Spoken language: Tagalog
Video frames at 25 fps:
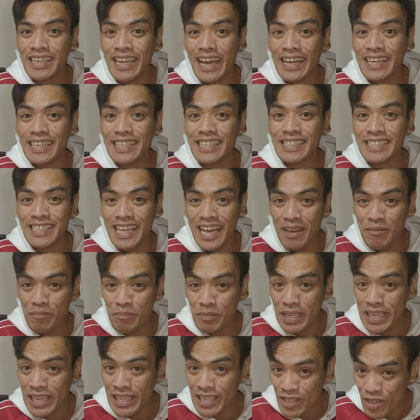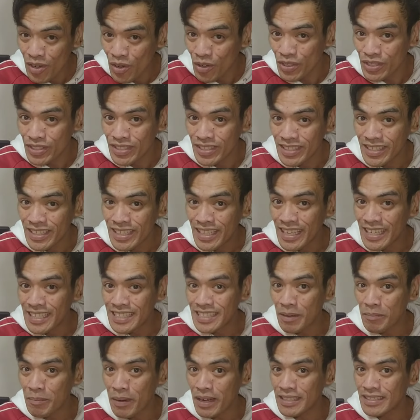ng isang milyon
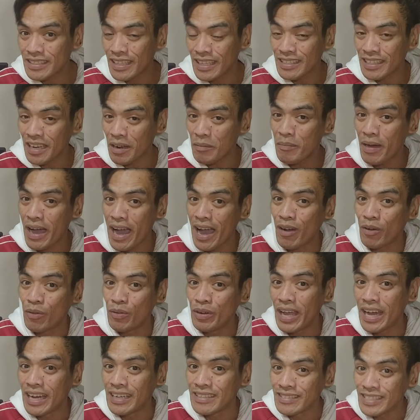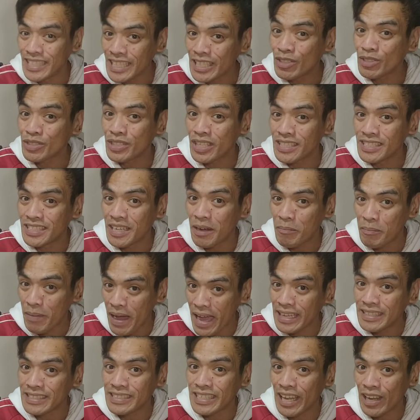sa pagtatrabaho lang dito sa
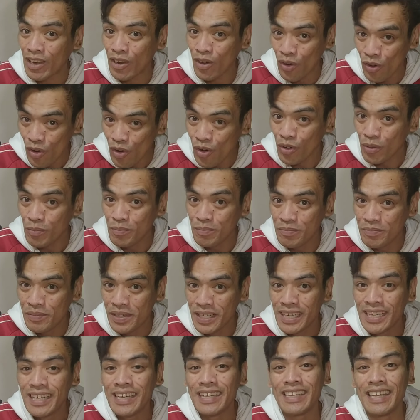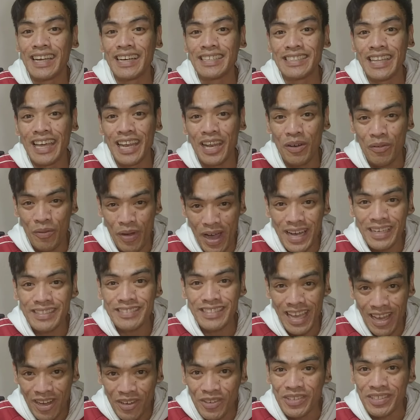Japan sa loob ng
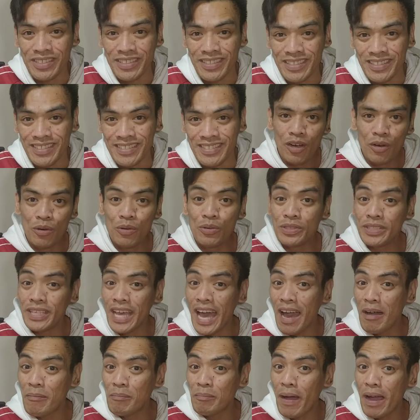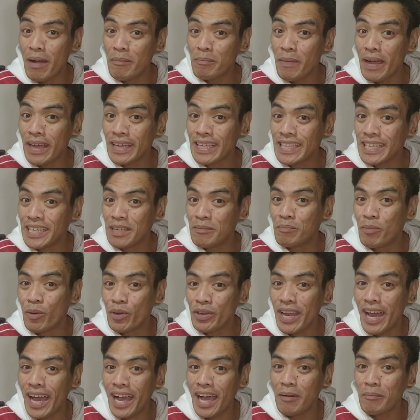dalawang taon. Usapang
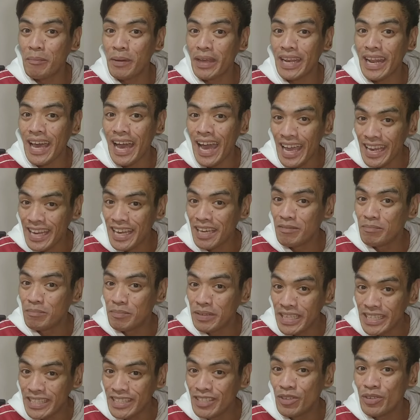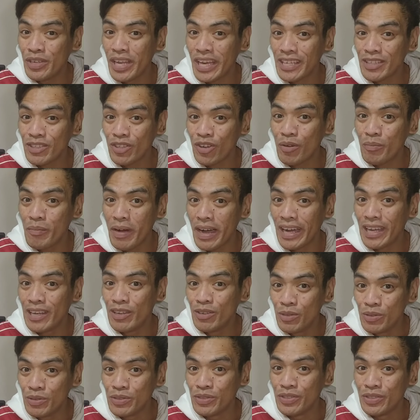pag-iipon ng kaperahan ng video na ito mga
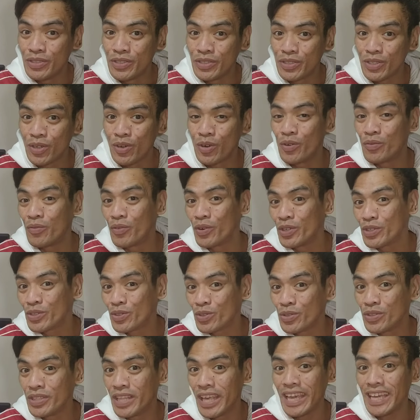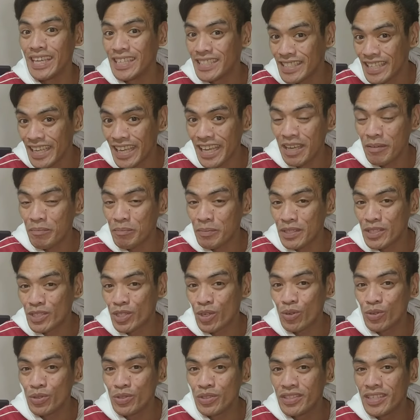Ludes. So for today's
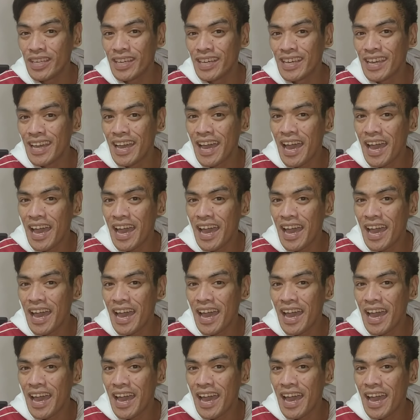episode,